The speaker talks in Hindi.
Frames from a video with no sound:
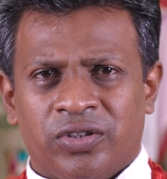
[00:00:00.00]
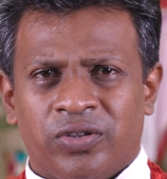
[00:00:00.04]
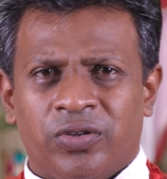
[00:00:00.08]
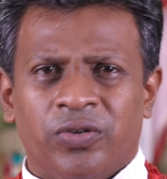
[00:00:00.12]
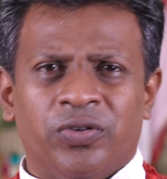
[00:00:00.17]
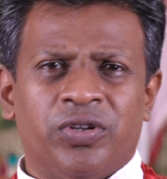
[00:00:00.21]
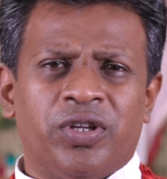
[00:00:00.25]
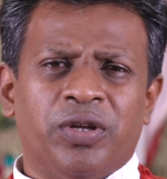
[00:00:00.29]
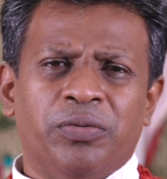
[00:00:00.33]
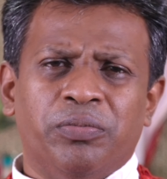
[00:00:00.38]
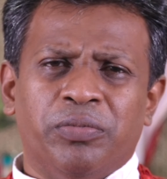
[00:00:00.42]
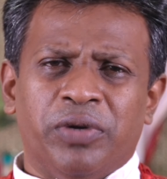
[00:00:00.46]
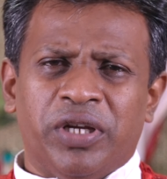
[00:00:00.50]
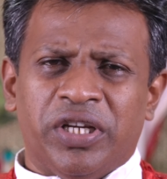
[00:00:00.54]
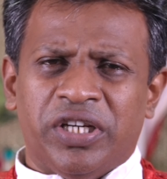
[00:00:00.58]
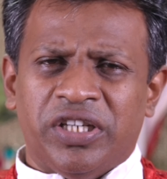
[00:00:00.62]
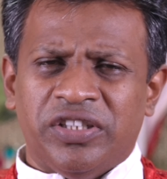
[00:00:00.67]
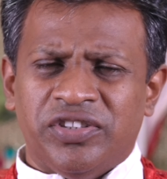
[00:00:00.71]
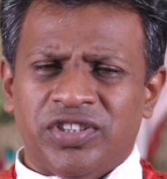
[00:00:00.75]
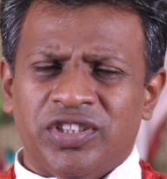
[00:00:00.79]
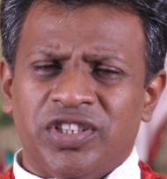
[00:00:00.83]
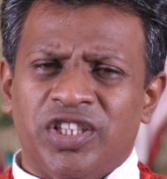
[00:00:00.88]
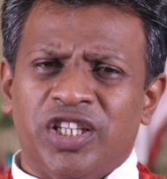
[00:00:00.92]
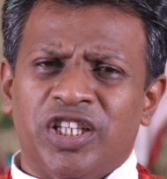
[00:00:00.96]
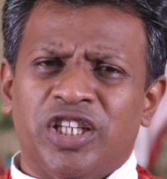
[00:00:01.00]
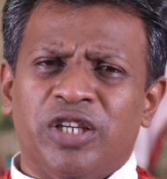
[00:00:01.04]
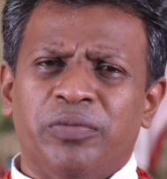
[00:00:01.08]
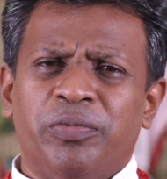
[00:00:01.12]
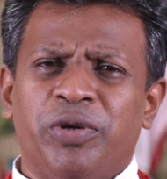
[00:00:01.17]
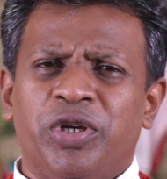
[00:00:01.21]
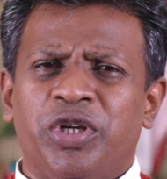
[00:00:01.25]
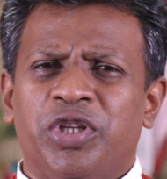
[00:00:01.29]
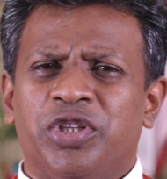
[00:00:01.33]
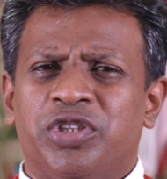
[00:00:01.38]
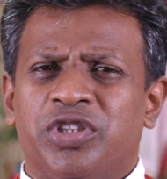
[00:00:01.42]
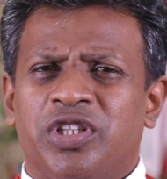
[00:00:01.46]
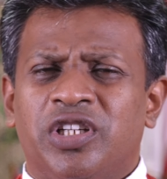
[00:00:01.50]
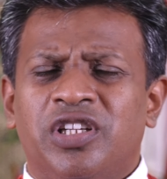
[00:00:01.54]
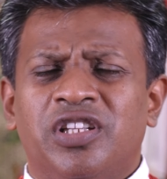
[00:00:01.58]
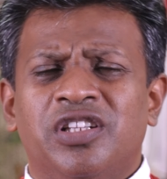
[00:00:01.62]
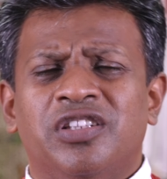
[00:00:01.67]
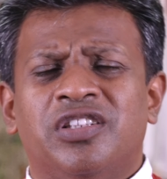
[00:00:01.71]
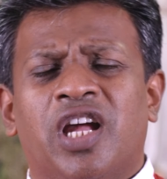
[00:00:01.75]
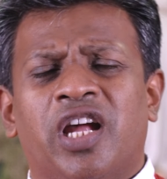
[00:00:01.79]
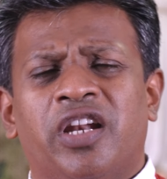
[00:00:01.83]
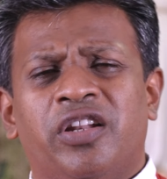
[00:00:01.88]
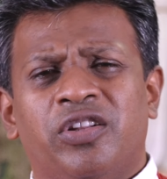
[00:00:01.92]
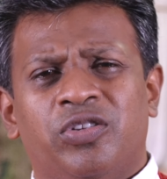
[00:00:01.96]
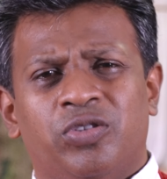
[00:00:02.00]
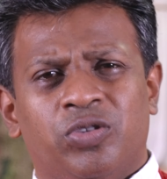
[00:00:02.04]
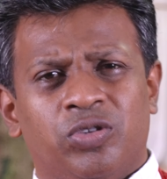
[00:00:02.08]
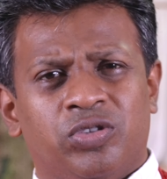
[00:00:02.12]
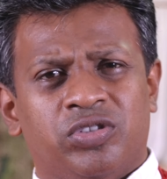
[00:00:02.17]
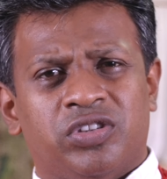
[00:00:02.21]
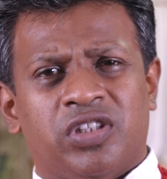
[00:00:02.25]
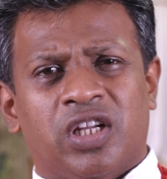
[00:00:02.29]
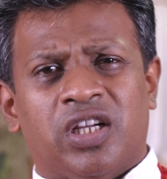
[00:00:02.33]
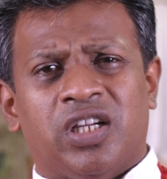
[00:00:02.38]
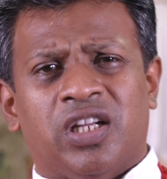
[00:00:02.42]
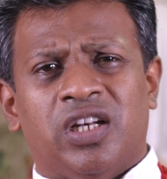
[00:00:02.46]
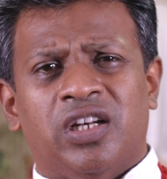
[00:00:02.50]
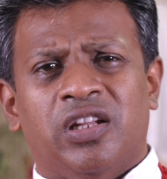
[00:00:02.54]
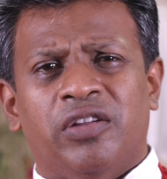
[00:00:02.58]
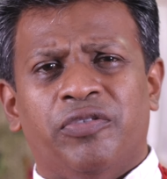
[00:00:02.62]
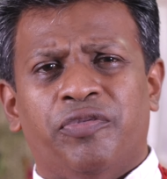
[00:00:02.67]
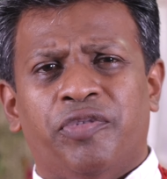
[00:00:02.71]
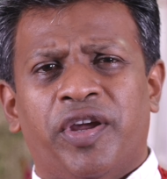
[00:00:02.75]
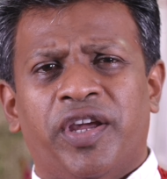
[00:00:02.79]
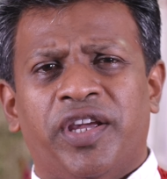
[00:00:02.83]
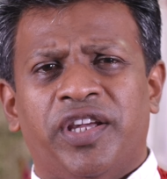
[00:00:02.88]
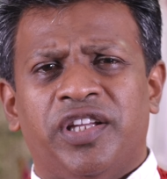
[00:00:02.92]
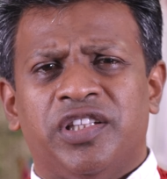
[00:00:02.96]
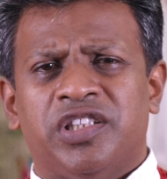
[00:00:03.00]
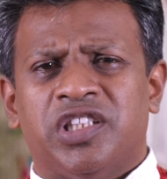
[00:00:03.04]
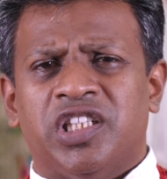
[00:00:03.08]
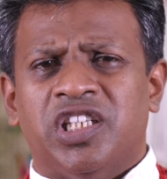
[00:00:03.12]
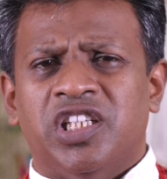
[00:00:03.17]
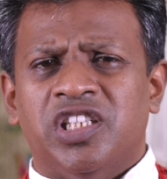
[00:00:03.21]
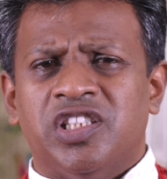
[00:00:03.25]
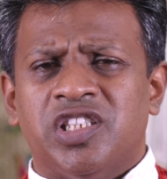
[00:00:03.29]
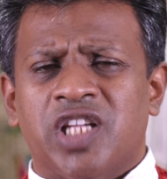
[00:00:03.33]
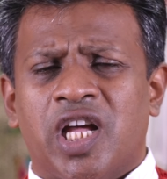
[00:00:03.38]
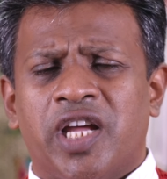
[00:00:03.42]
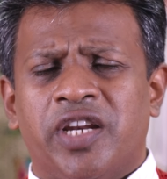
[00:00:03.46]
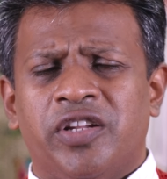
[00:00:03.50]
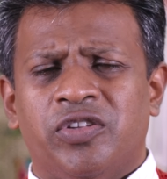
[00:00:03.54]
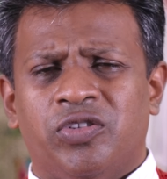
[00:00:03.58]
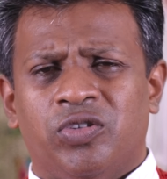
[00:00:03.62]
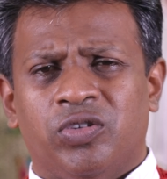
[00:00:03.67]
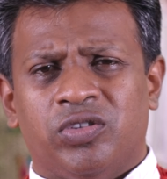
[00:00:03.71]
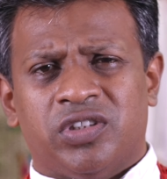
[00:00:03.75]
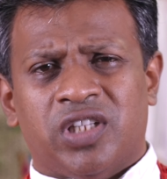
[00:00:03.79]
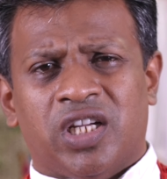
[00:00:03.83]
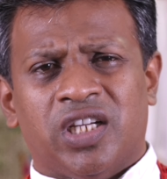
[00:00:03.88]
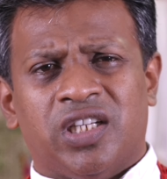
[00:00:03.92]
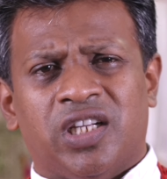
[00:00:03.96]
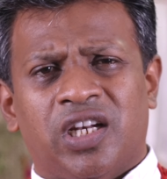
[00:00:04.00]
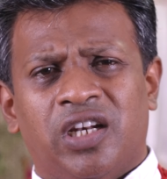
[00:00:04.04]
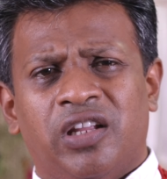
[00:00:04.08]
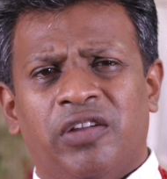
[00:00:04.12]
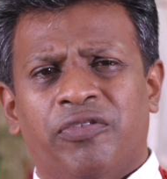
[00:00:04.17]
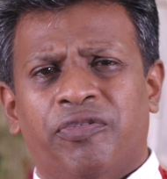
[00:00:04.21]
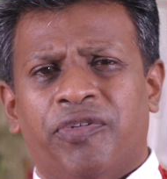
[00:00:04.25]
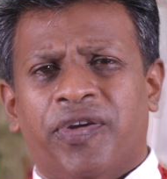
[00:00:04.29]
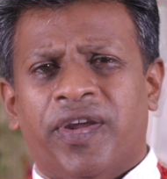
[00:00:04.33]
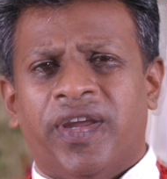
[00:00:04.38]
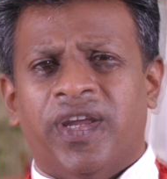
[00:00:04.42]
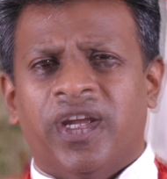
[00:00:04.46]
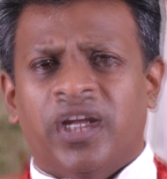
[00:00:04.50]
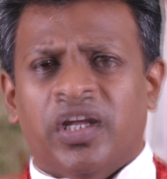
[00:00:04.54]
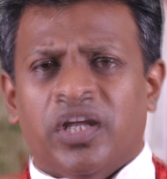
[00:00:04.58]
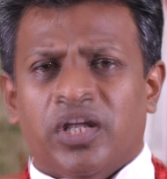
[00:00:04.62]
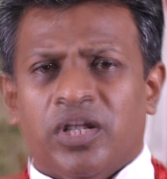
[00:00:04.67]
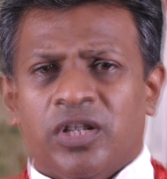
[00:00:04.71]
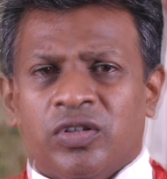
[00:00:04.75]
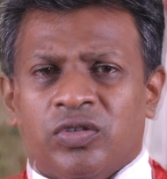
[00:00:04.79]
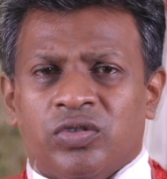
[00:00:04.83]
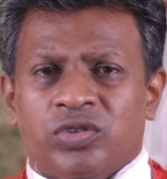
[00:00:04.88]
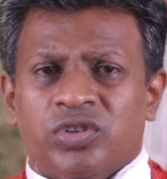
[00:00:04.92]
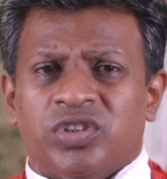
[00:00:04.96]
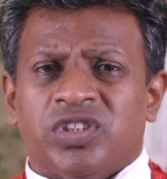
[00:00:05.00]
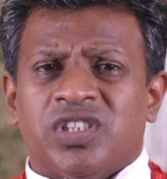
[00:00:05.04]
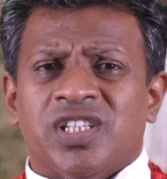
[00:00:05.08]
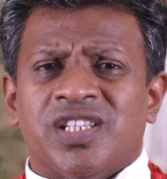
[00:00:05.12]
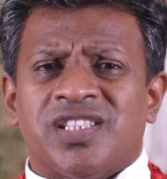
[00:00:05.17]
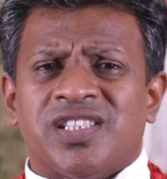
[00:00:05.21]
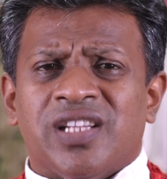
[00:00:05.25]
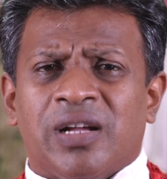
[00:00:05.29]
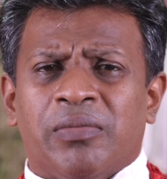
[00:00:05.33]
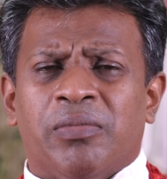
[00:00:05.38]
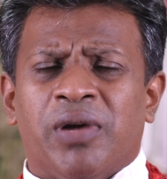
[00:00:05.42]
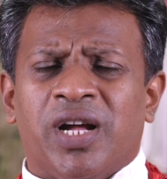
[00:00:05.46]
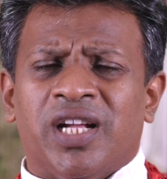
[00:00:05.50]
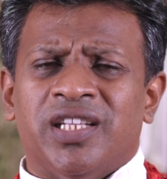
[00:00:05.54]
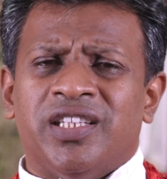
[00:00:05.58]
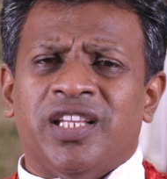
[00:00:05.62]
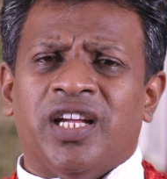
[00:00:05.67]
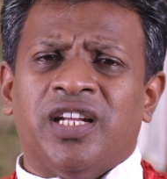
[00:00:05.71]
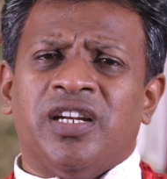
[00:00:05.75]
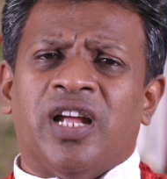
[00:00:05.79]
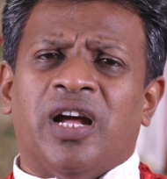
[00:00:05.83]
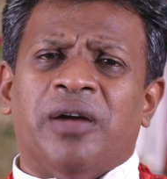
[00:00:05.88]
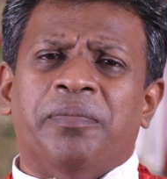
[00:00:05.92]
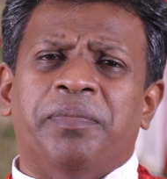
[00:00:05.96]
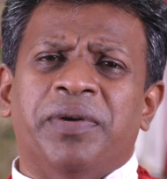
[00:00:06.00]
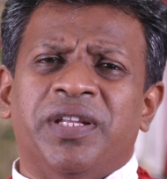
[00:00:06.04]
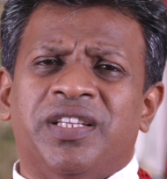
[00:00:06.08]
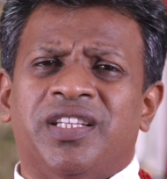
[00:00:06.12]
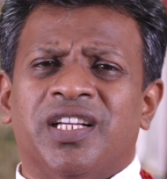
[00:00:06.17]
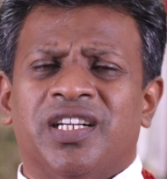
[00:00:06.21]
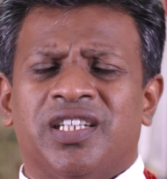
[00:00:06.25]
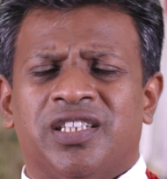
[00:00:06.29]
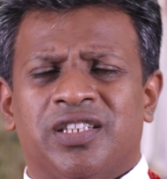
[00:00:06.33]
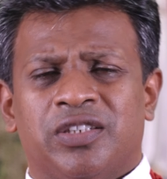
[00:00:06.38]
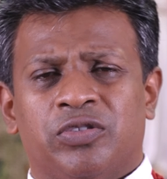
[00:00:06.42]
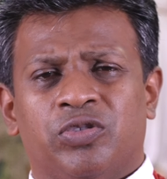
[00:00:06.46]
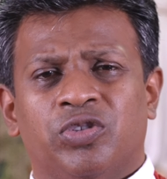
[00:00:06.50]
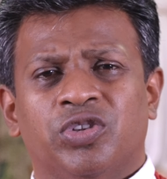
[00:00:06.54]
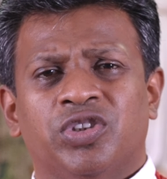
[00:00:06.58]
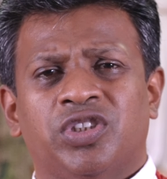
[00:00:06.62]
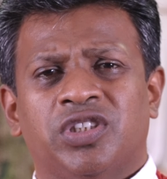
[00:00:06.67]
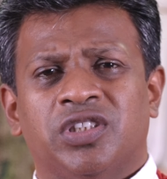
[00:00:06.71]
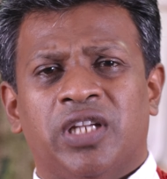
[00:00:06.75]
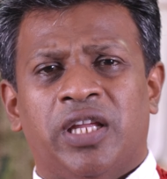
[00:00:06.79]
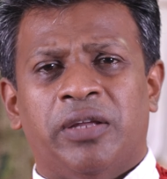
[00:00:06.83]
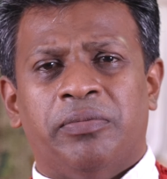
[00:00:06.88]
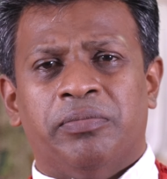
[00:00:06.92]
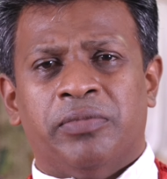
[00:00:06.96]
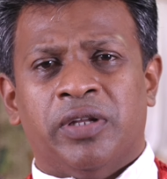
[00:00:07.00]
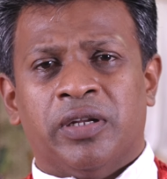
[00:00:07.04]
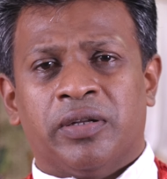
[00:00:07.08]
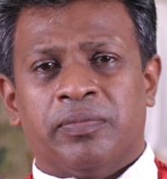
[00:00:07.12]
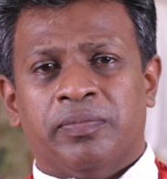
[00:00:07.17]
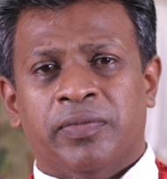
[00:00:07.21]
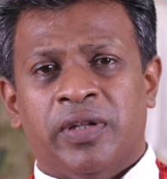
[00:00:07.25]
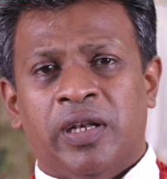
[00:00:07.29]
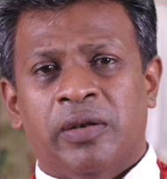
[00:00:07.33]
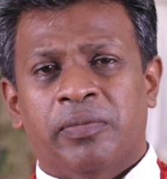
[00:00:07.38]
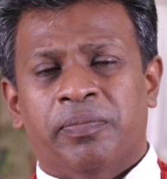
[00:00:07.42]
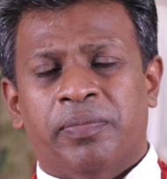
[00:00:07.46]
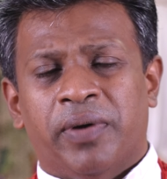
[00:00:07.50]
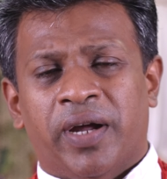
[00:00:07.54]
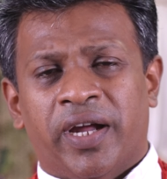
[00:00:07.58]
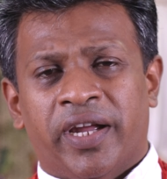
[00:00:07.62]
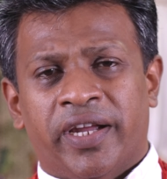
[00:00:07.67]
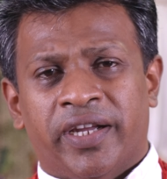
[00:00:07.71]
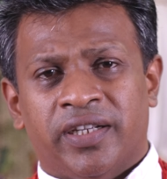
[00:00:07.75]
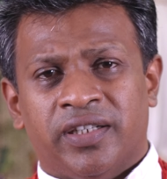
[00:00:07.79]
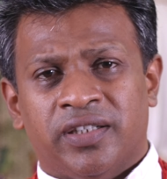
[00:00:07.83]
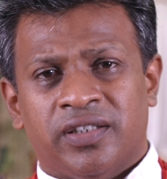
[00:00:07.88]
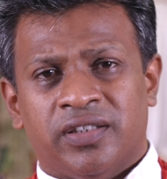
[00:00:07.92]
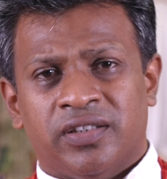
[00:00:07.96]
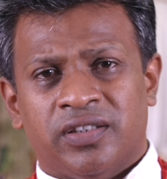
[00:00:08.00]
क्योंकि मेरी ज़िंदगी में इतनी सारी दुख तकलीफ है इतनी सारी दुख तकलीफ है उसका समाधान अभी तक कुछ नहीं मिल पाया